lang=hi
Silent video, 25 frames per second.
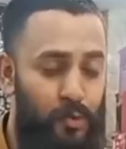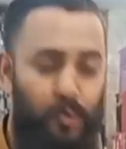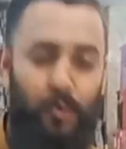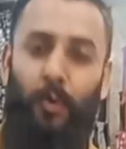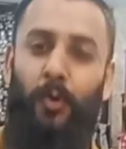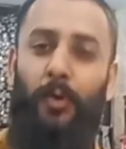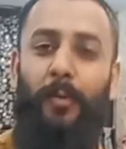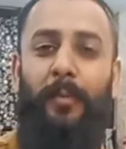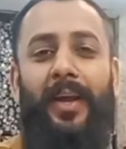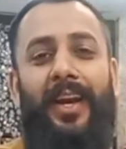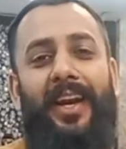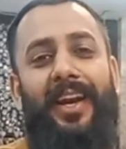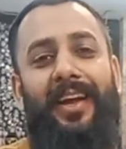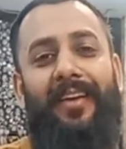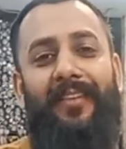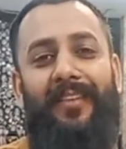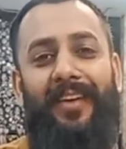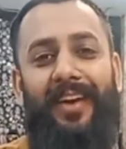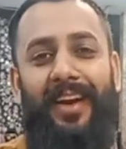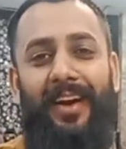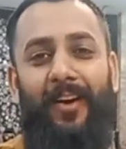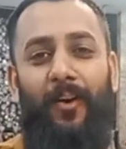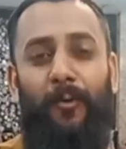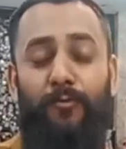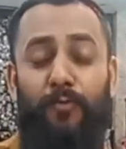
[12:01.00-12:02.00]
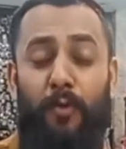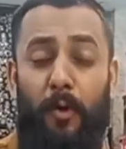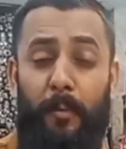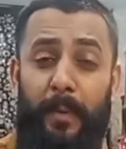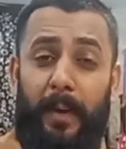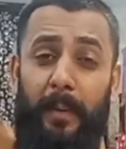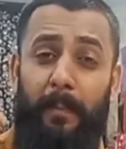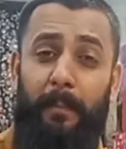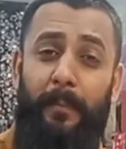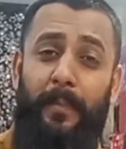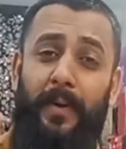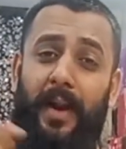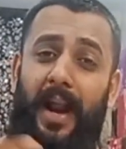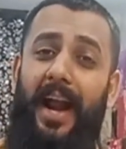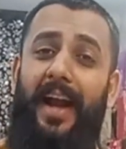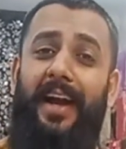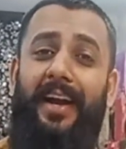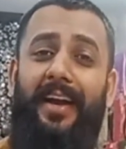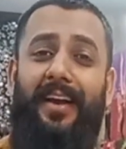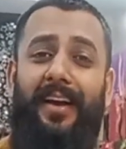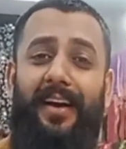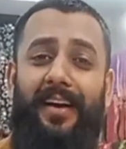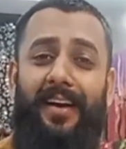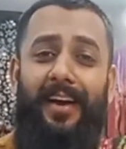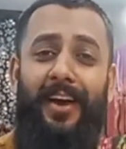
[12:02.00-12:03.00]
सूट मिलने वाला है वो भी
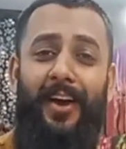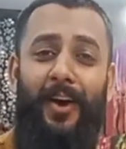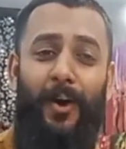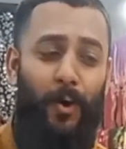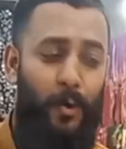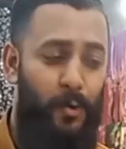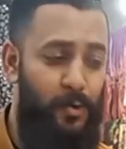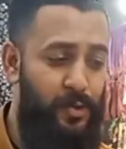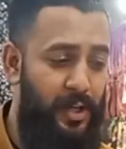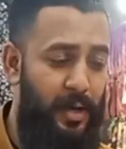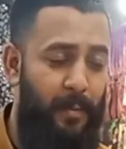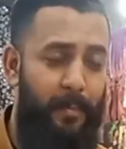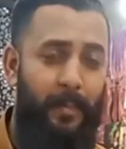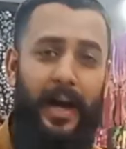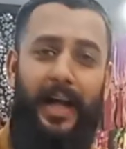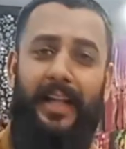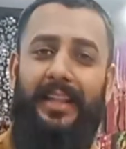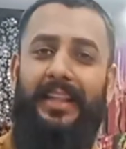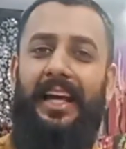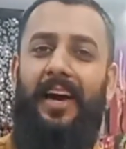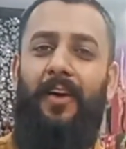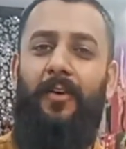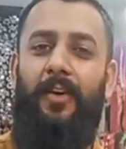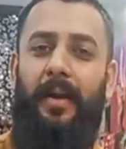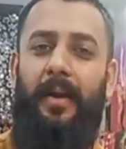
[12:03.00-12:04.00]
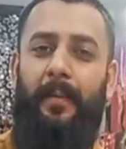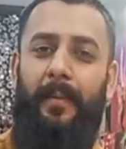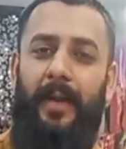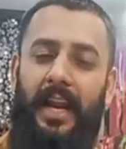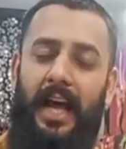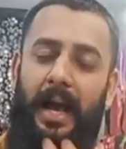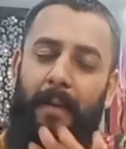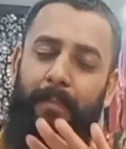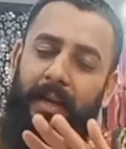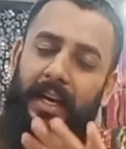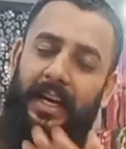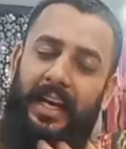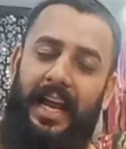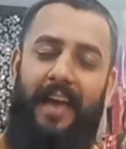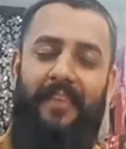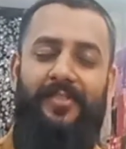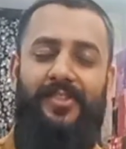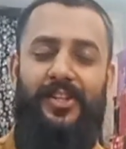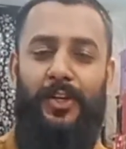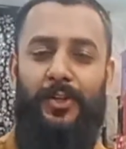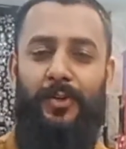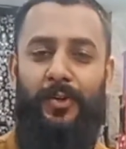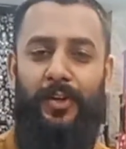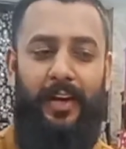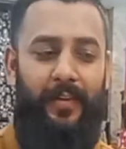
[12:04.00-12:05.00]
ब्रांड का और उसके बाद क्या होने वाला है आपकी
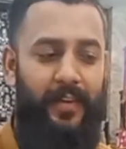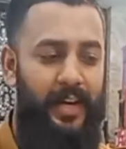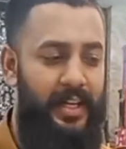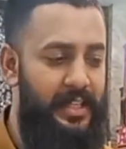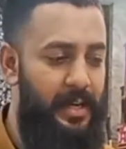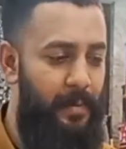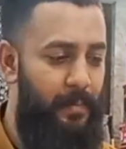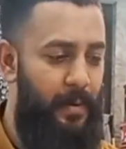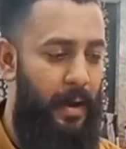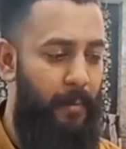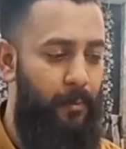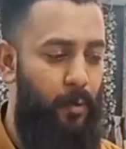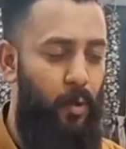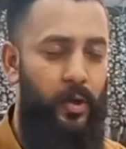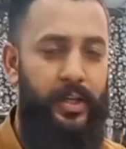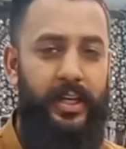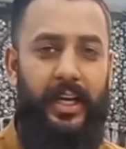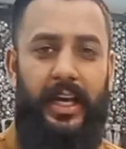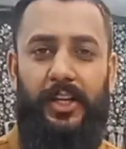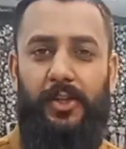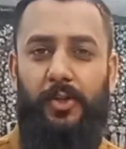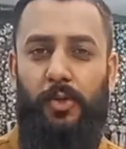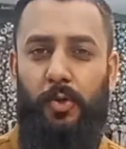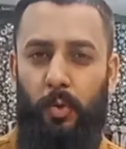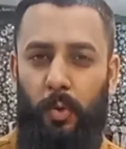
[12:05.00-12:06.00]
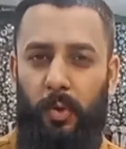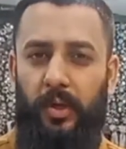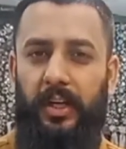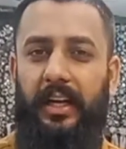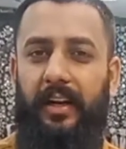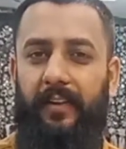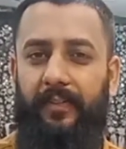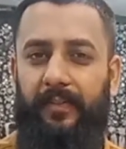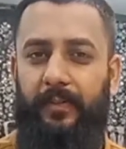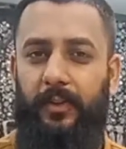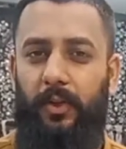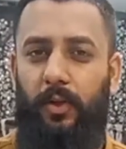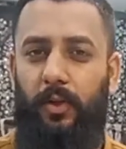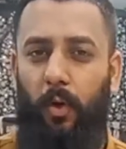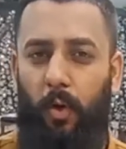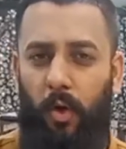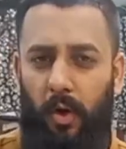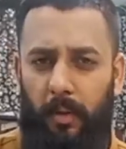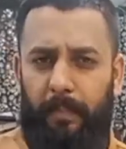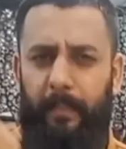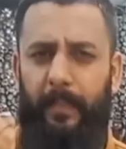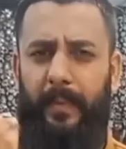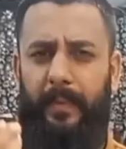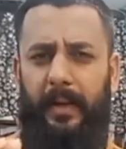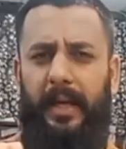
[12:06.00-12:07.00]
लाइफ चेंज होने वाली जब आपको ये सूट गिफ्ट
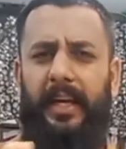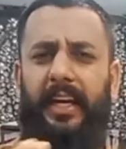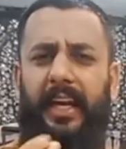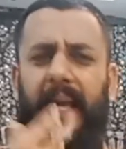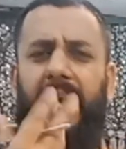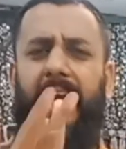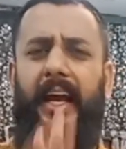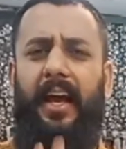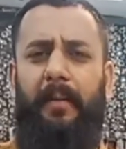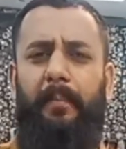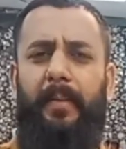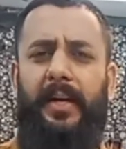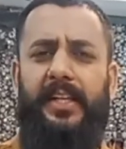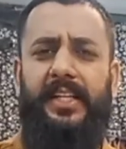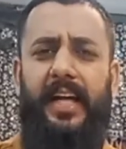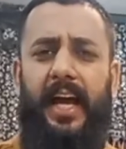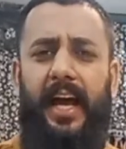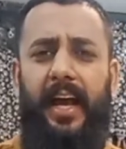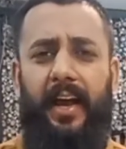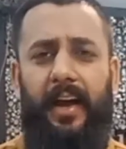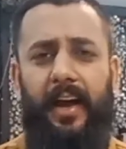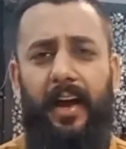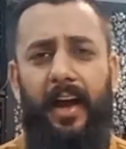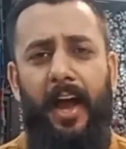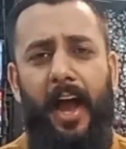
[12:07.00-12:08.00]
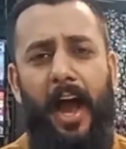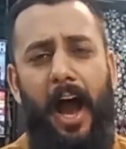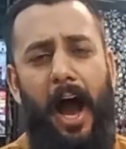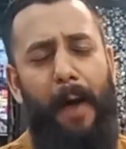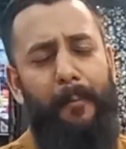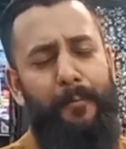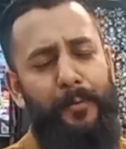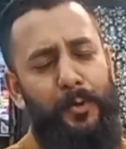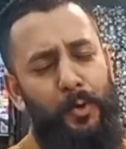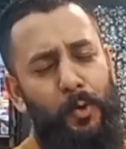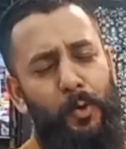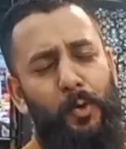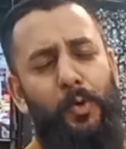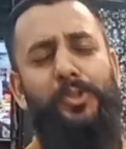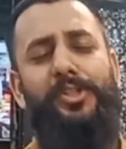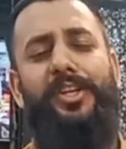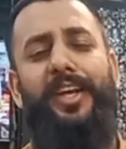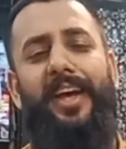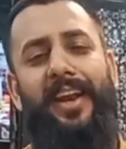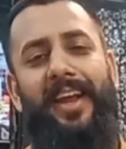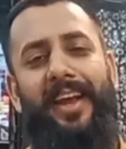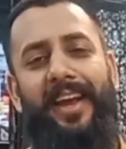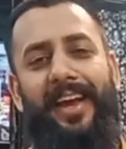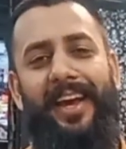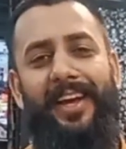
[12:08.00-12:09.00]
और इनके घर पे जाएगा आप
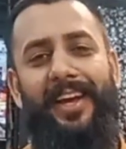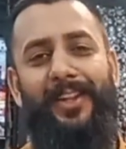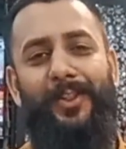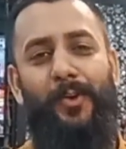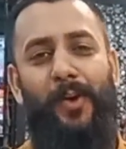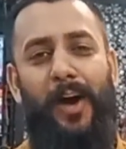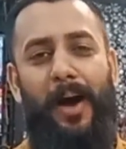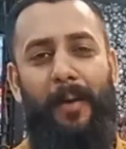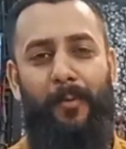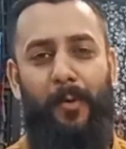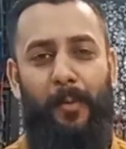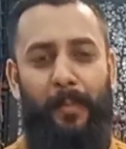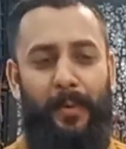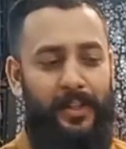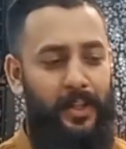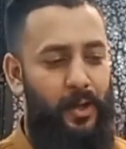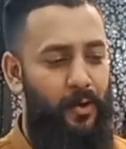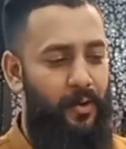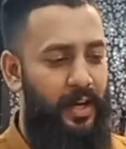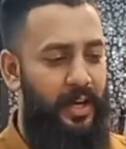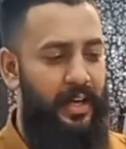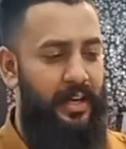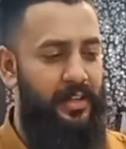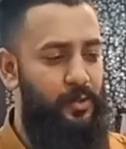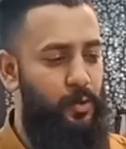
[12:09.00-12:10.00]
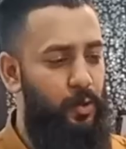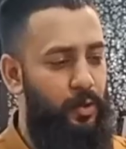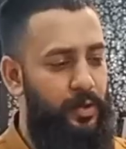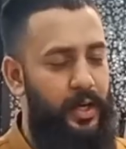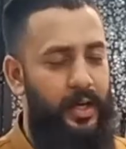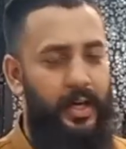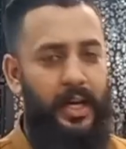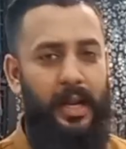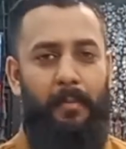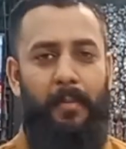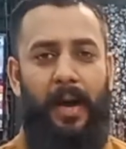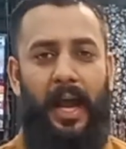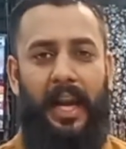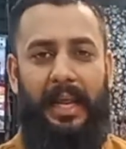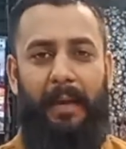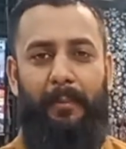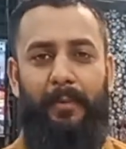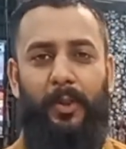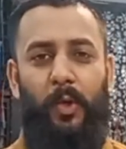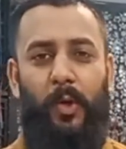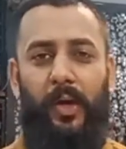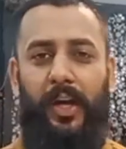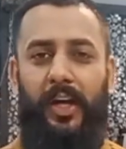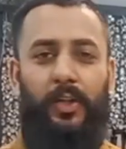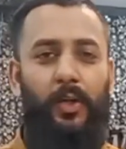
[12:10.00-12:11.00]
यूज़ करेंगे तो आपको पता होगा इसको डंडे मार
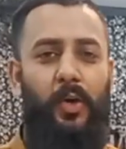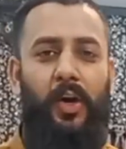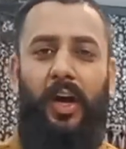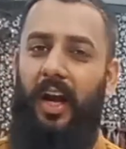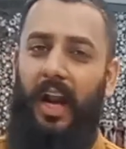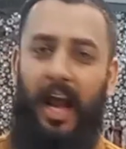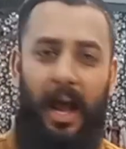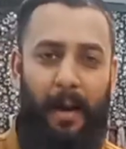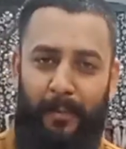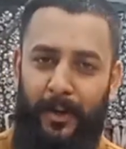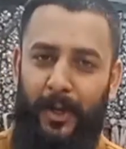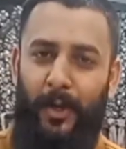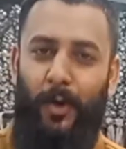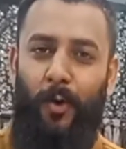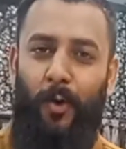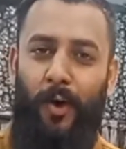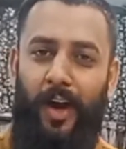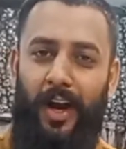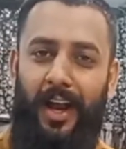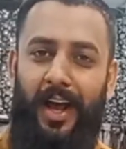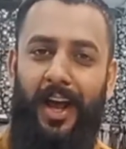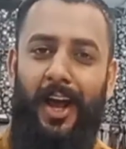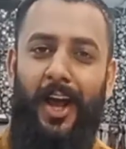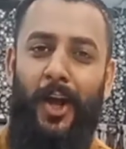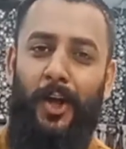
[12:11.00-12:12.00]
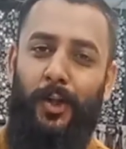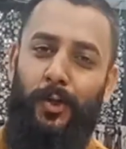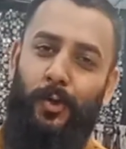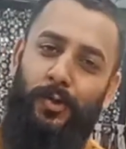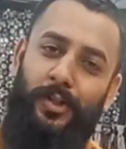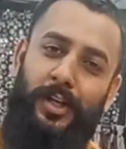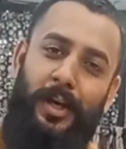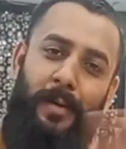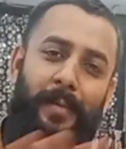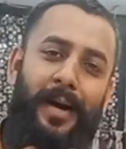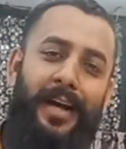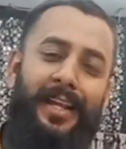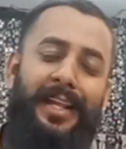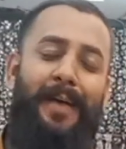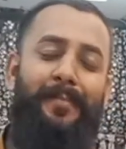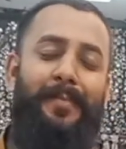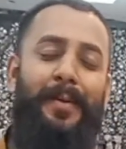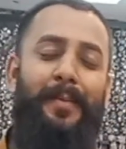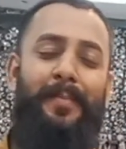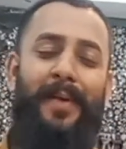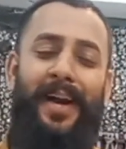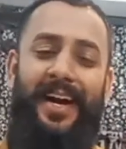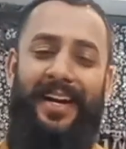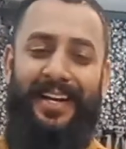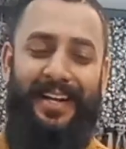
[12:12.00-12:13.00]
के भी धोएंगे तो ख़राब नहीं होगा ना तो उसके बाद
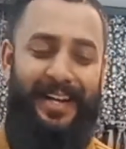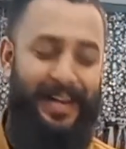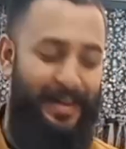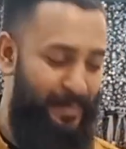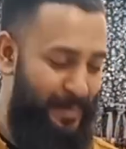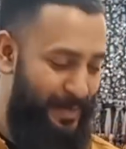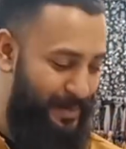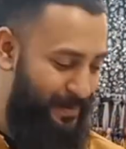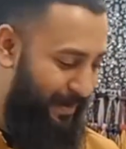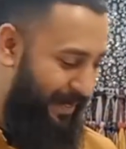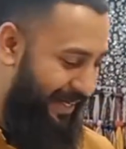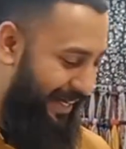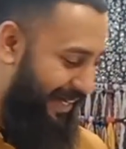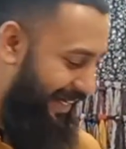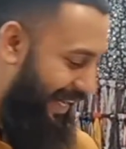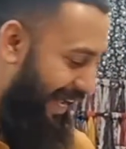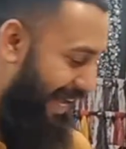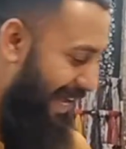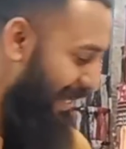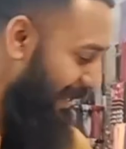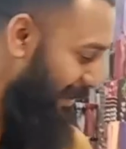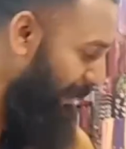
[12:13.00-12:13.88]
आपने ब्रांडेड कट पीस पर जाना